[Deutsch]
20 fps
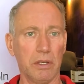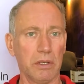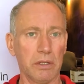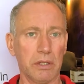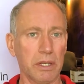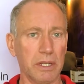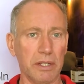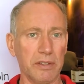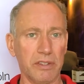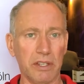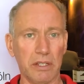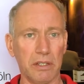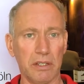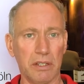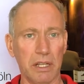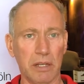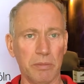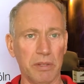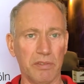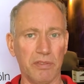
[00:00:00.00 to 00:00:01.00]
Da kannst du ja nicht
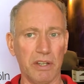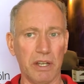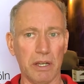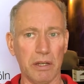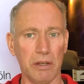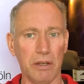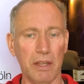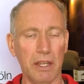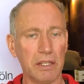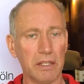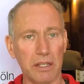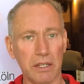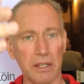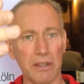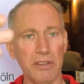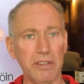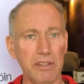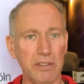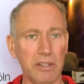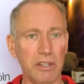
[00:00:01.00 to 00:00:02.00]
lang mitfahren. Daran
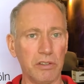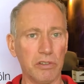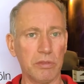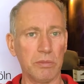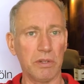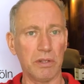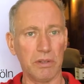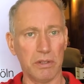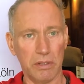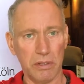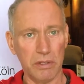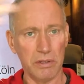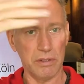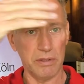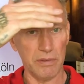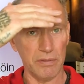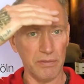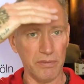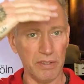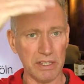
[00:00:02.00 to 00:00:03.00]
siehst du ja schon mal, äh,
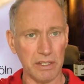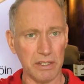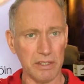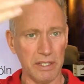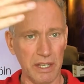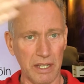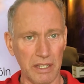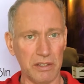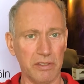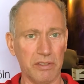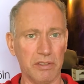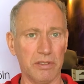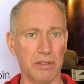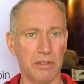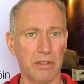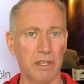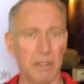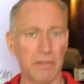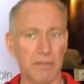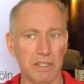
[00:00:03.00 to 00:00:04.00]
was das hier alles,
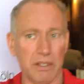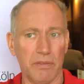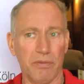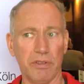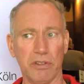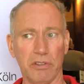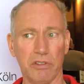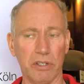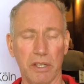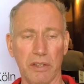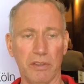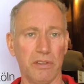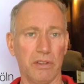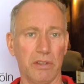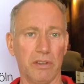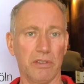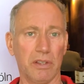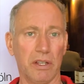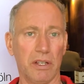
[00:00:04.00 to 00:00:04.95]
was da für eine Scheiße ist.